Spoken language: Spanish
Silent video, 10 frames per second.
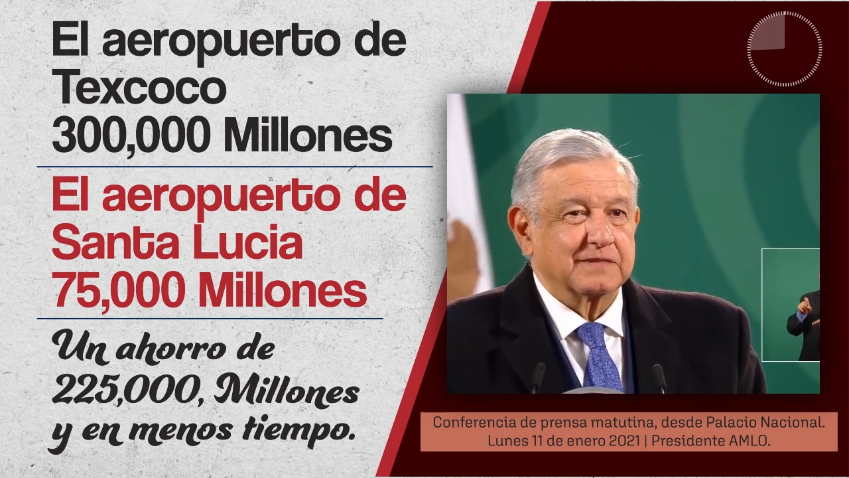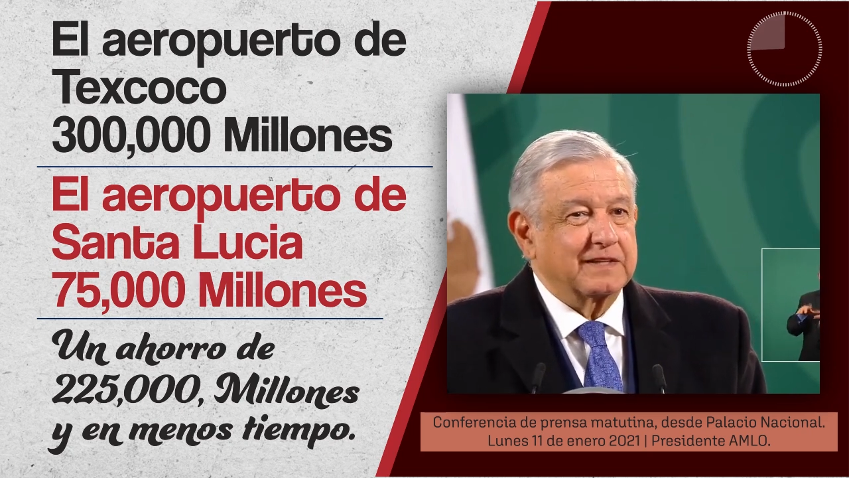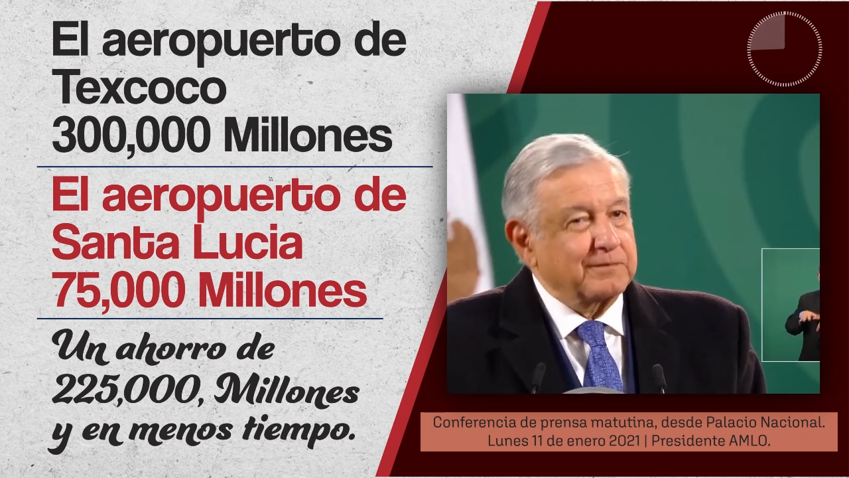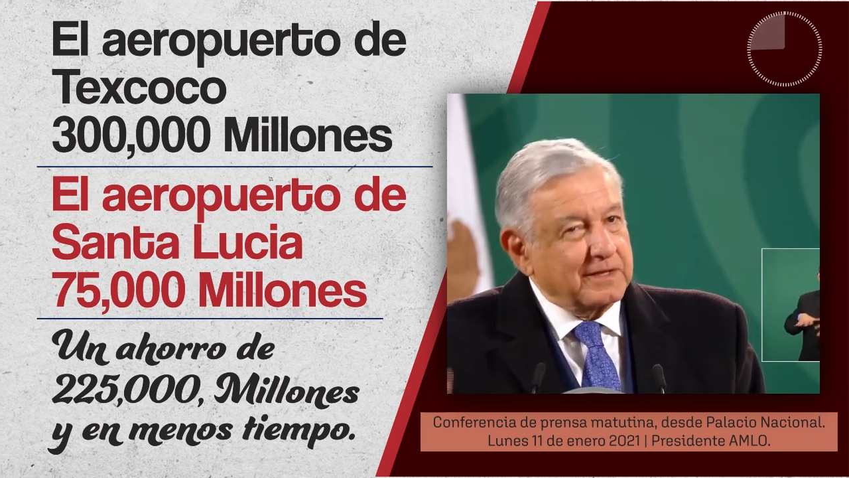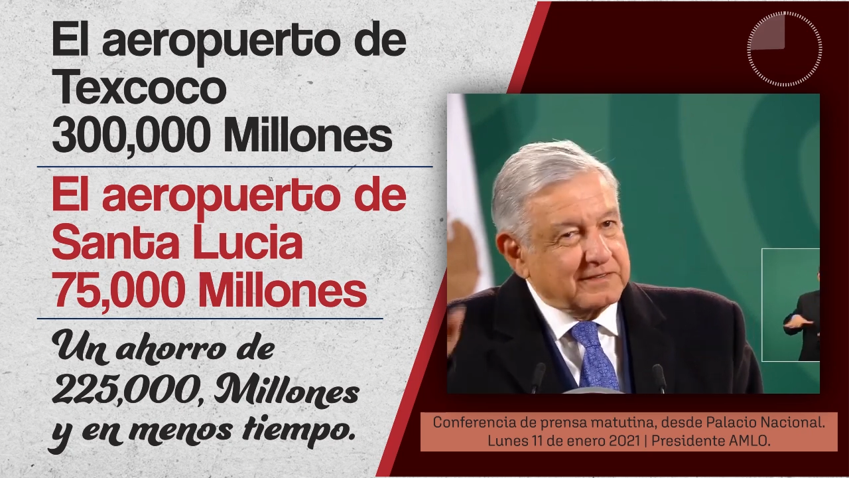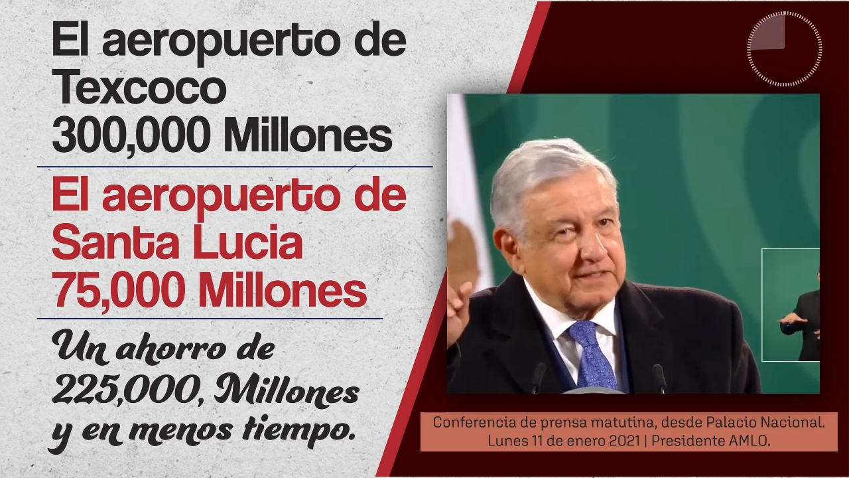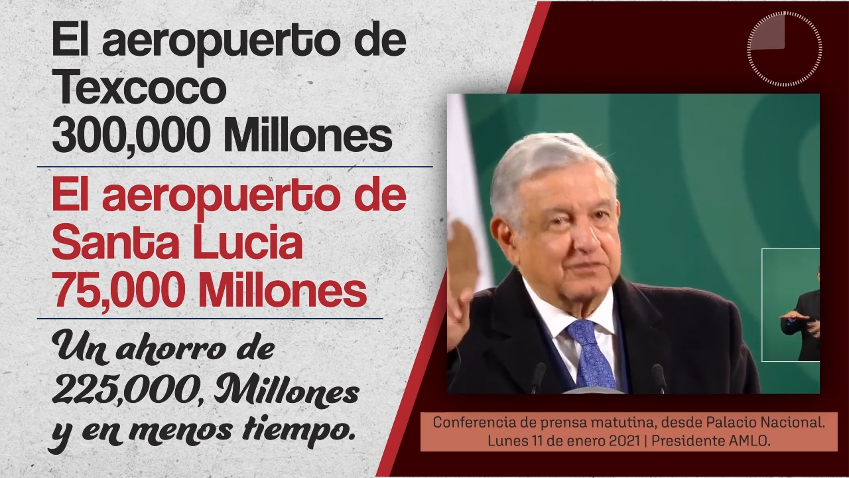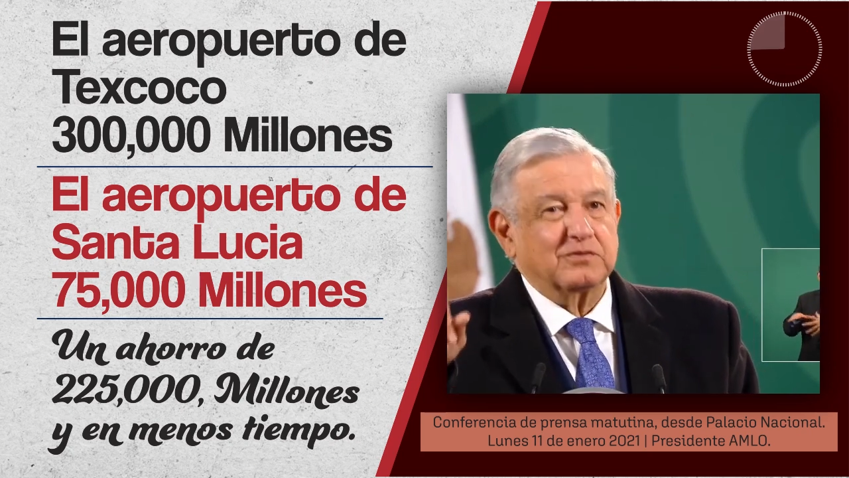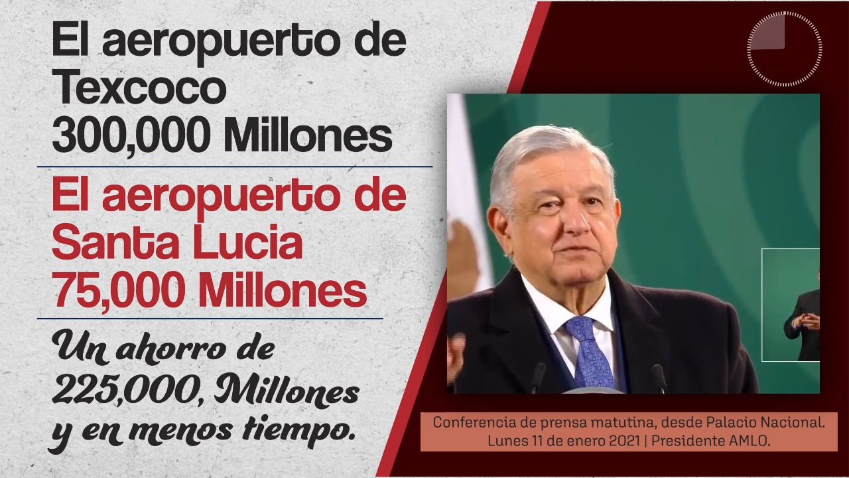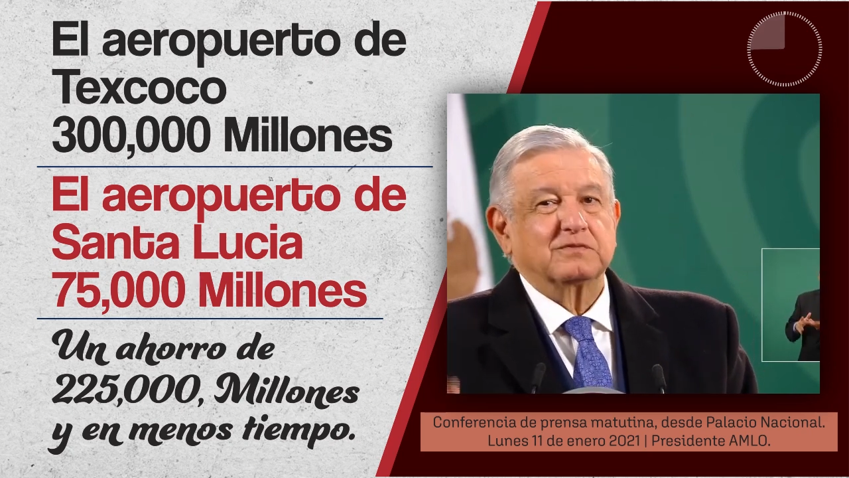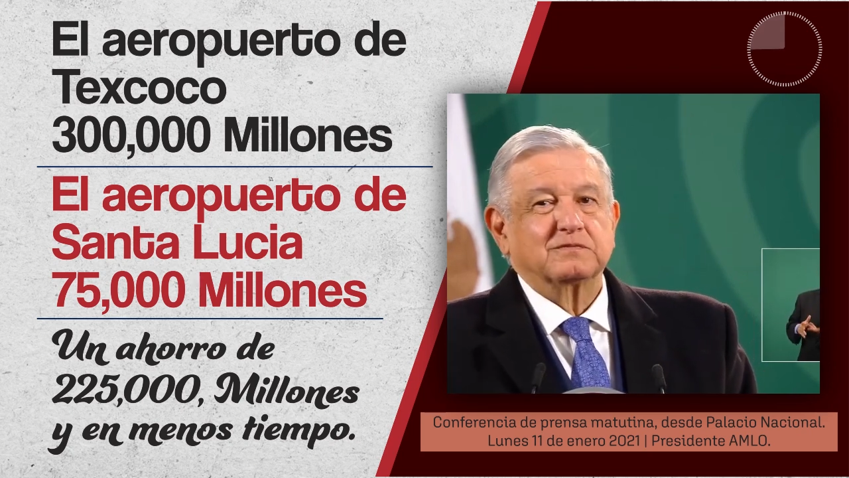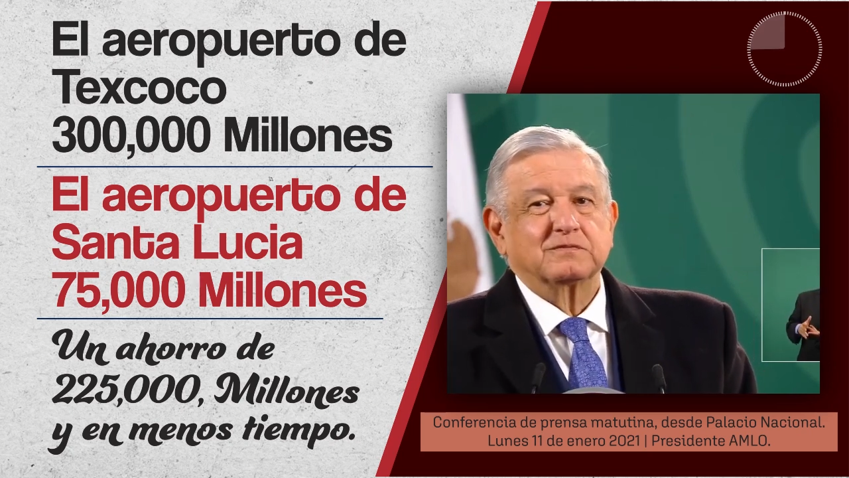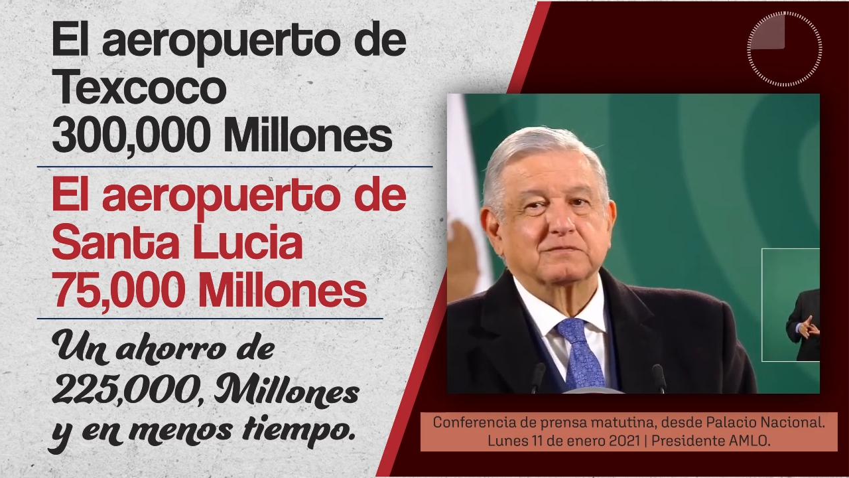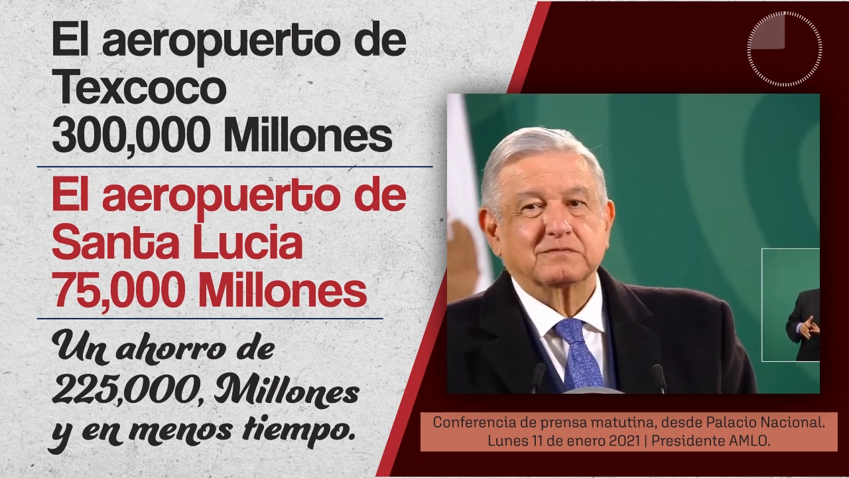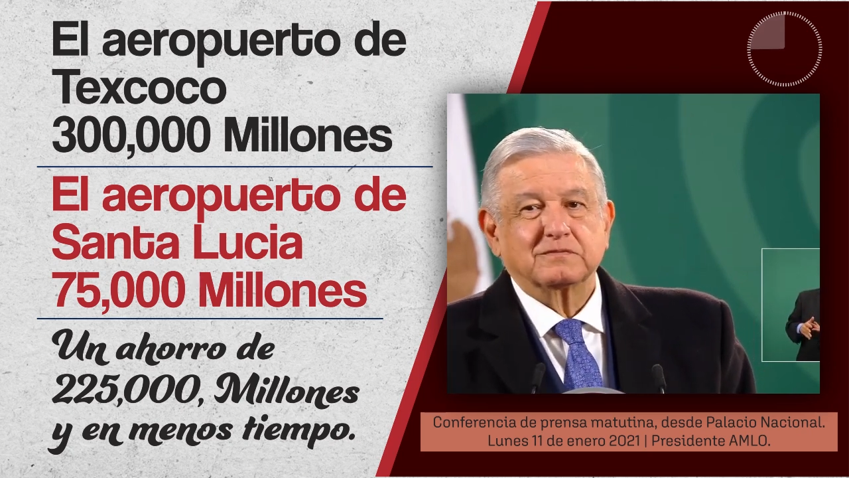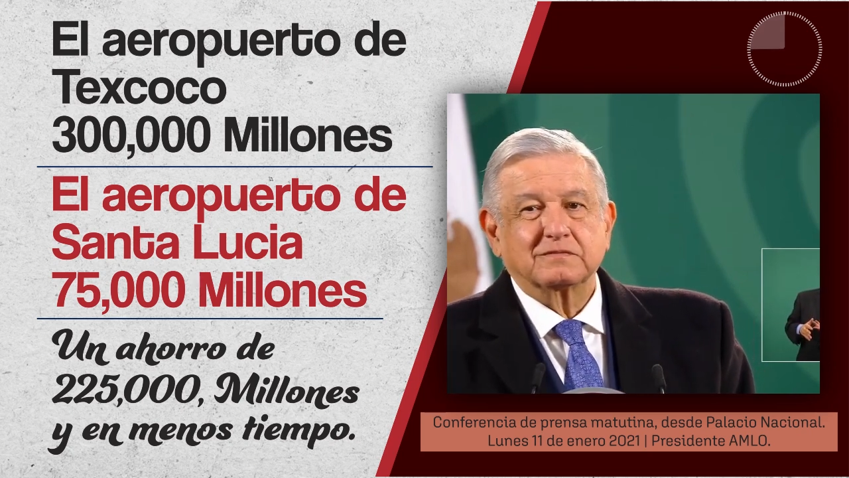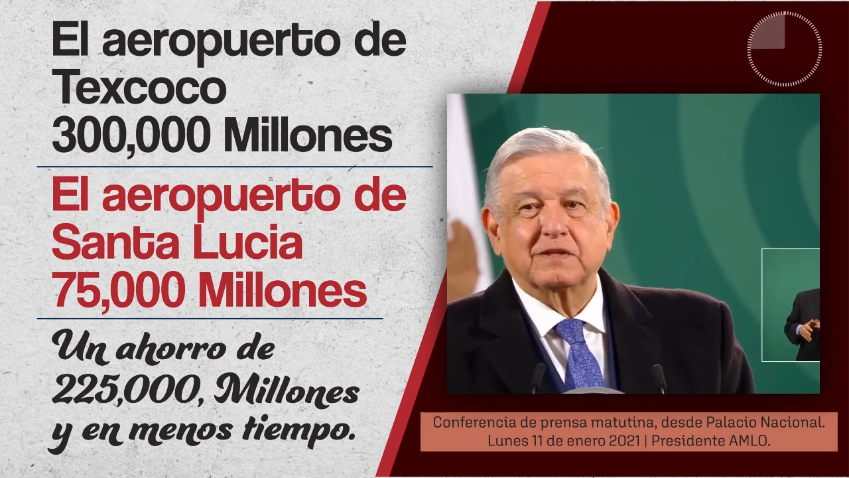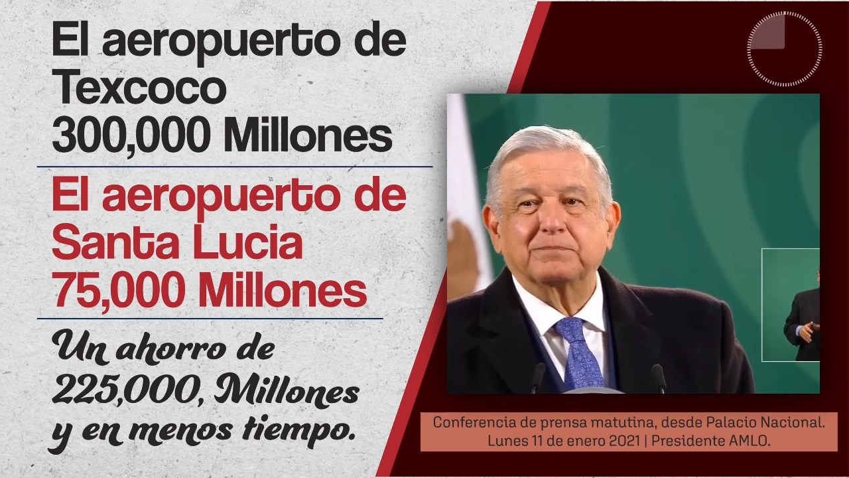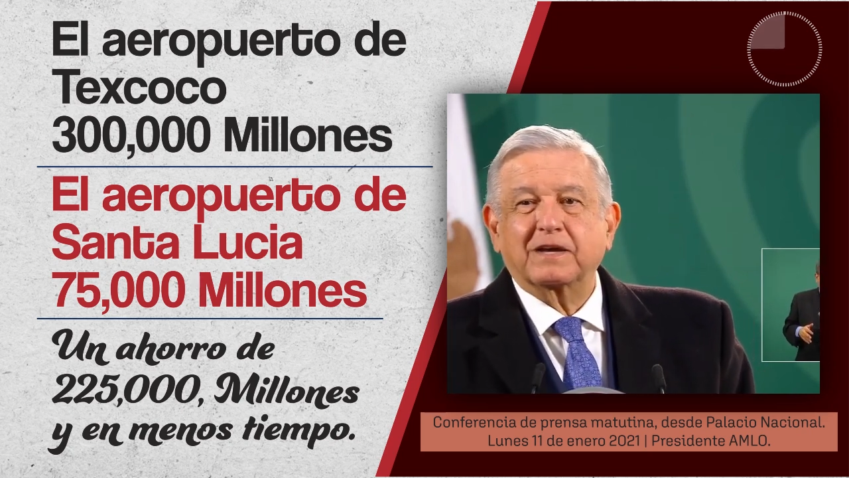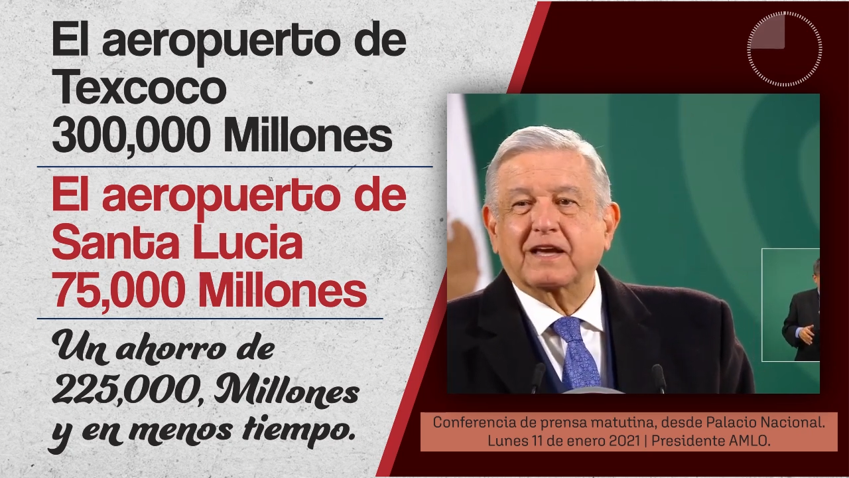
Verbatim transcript: Además de eso, una